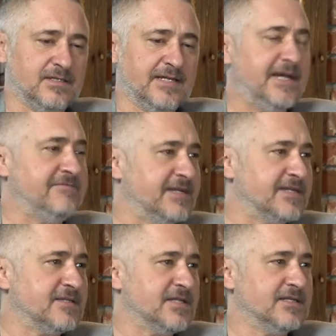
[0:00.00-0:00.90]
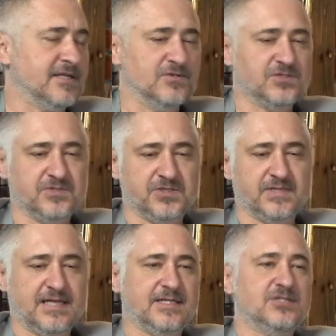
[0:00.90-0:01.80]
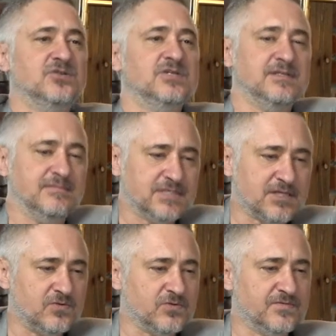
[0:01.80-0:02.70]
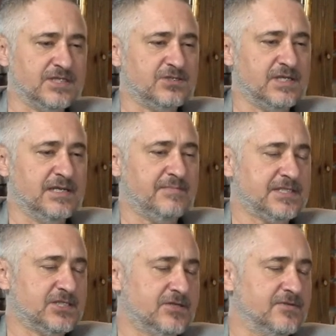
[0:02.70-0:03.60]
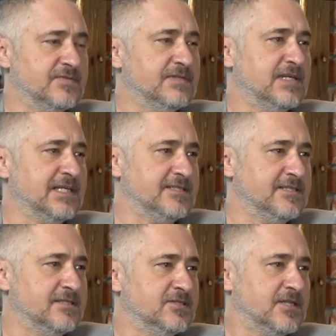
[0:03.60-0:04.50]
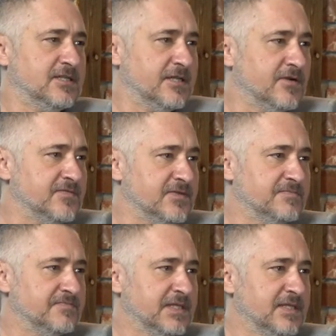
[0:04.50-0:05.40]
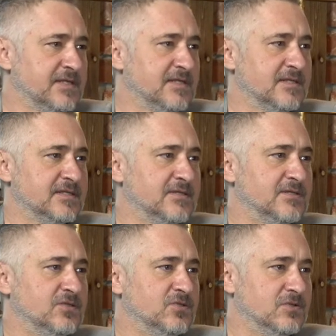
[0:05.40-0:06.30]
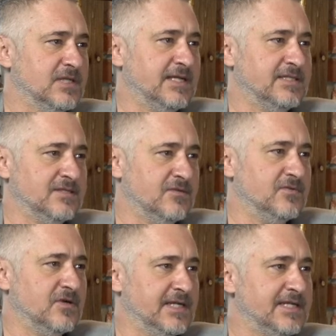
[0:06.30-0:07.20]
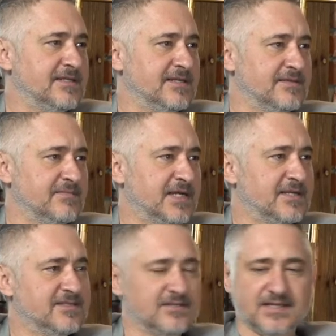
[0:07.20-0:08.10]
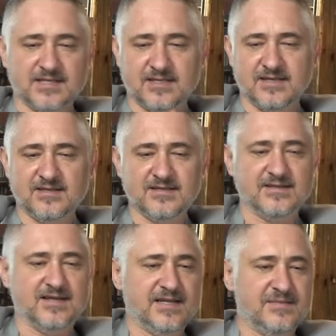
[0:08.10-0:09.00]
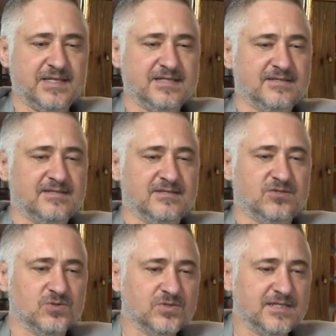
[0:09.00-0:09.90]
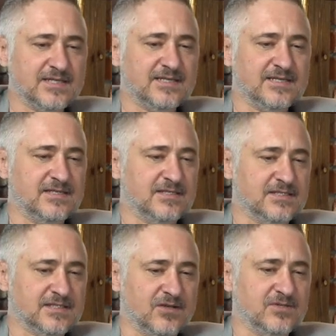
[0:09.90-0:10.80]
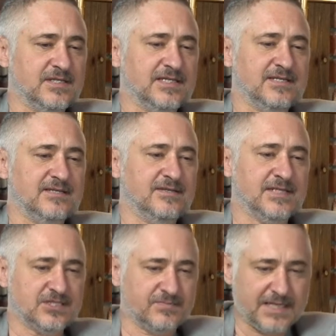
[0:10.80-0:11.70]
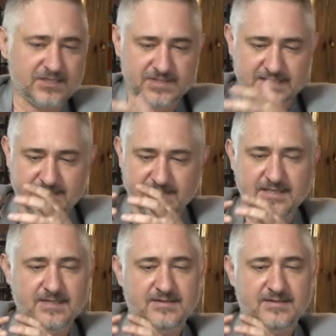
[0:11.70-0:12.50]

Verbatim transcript: ten efekt tak? tego, czy będziemy latać. No i są również pasażerowie wakacyjni, czarterowi. No i tutaj znowu kolejny bardzo taki element trudny i istotny i też mający